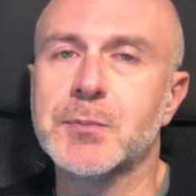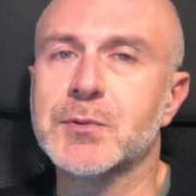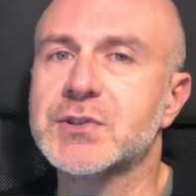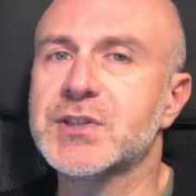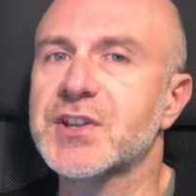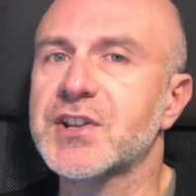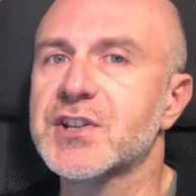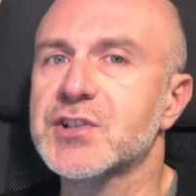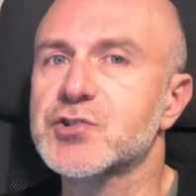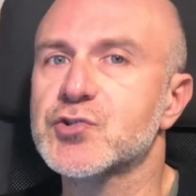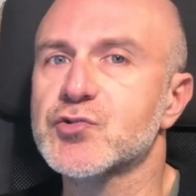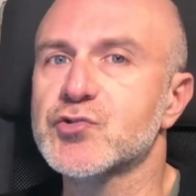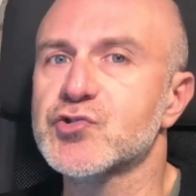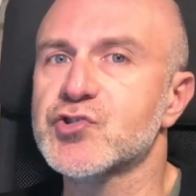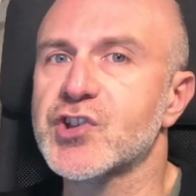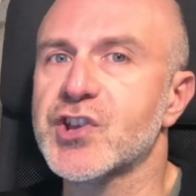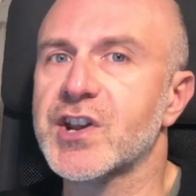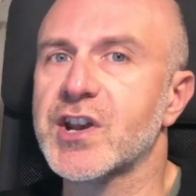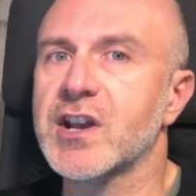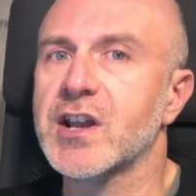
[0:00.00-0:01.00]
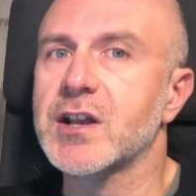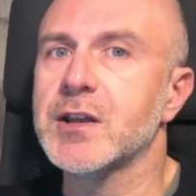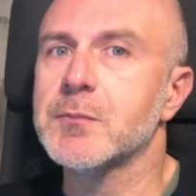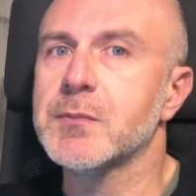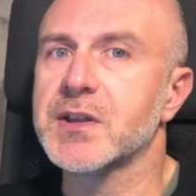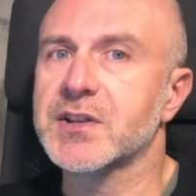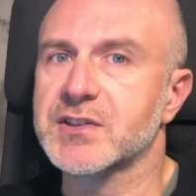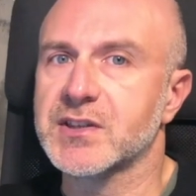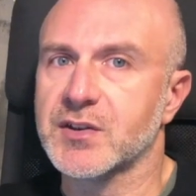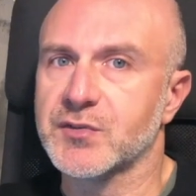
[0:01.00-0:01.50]
poter raggiungere la
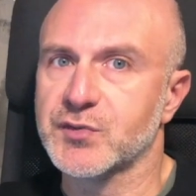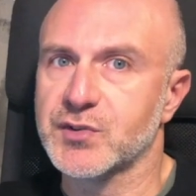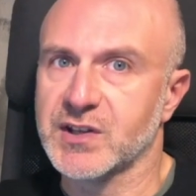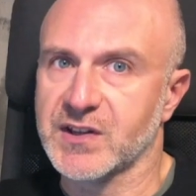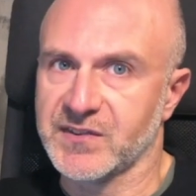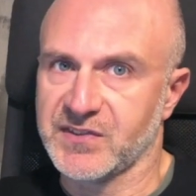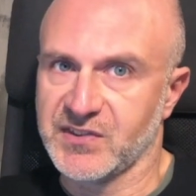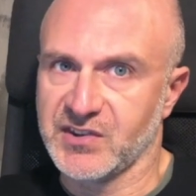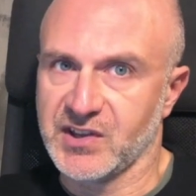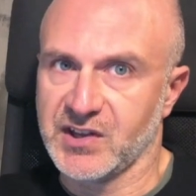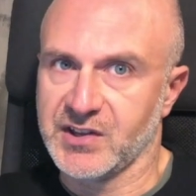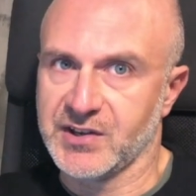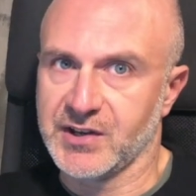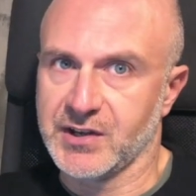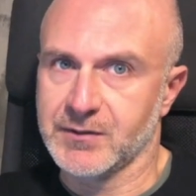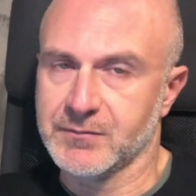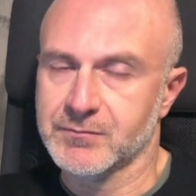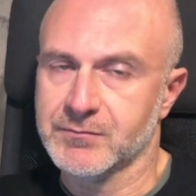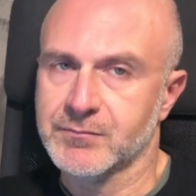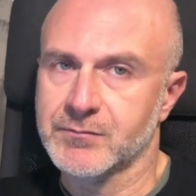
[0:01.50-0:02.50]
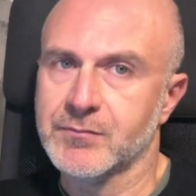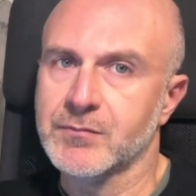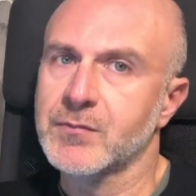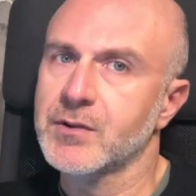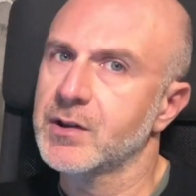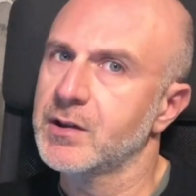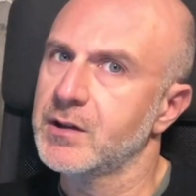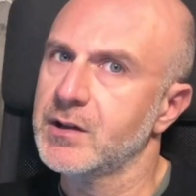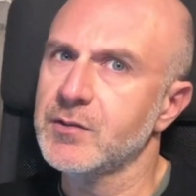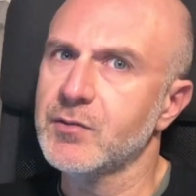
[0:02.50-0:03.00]
libertà finanziaria.
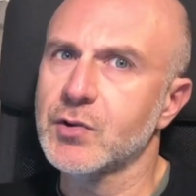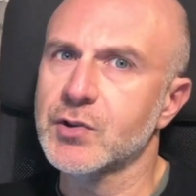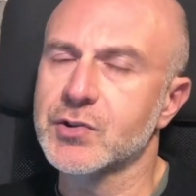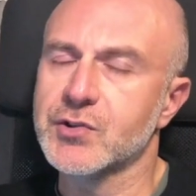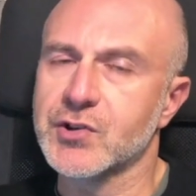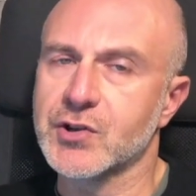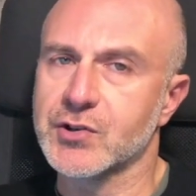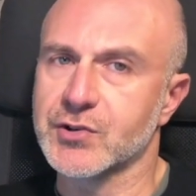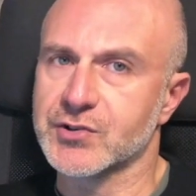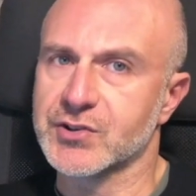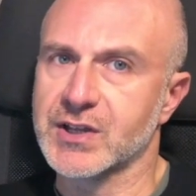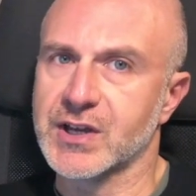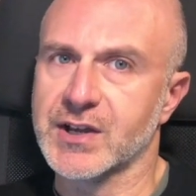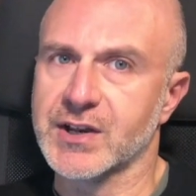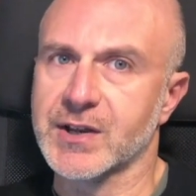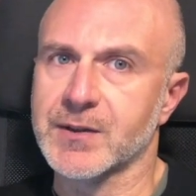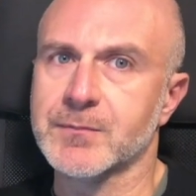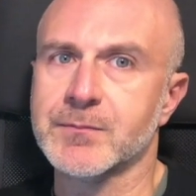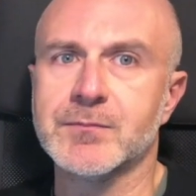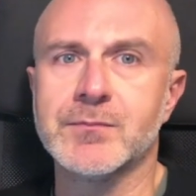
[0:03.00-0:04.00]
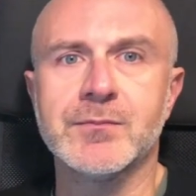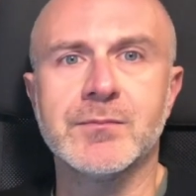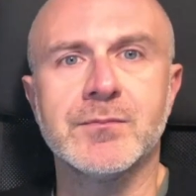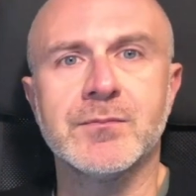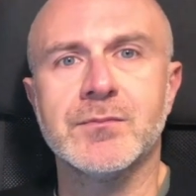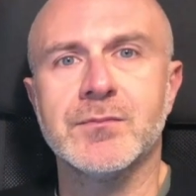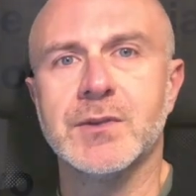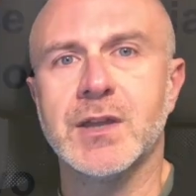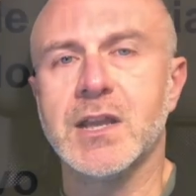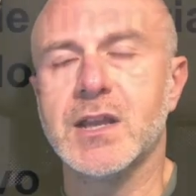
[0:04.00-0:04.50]
Li voglio ricordare
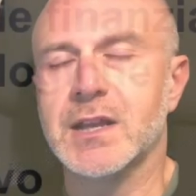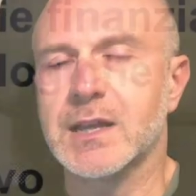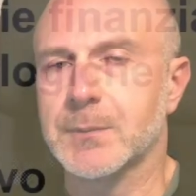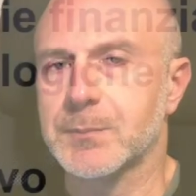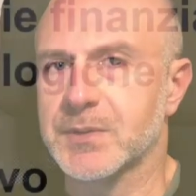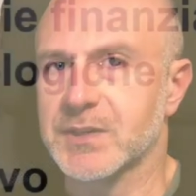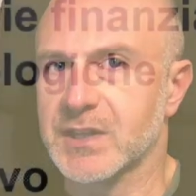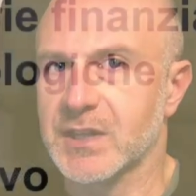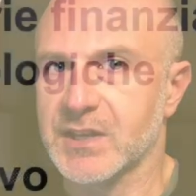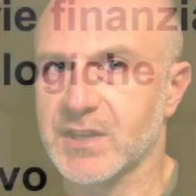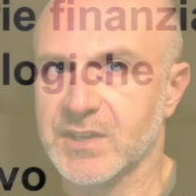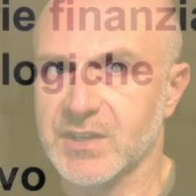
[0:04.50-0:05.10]
il capitale